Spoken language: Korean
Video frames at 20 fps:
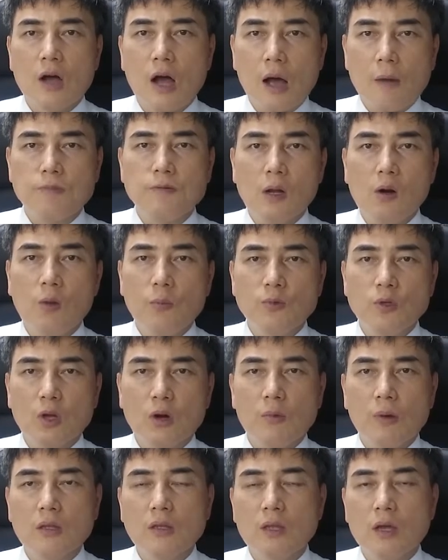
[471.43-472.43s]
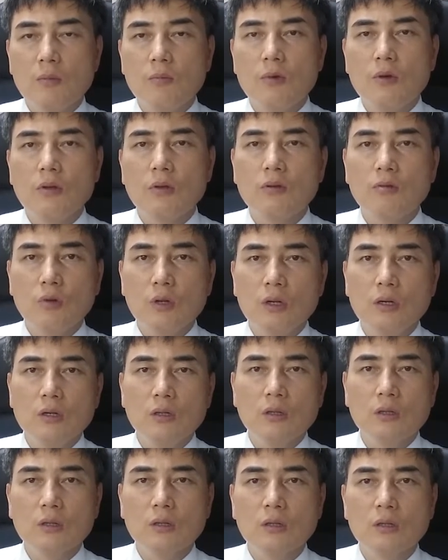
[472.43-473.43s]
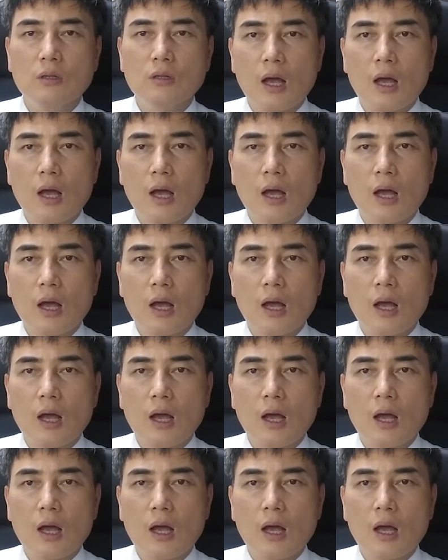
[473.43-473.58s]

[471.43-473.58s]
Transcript: 압살롬처럼 한다면 우리는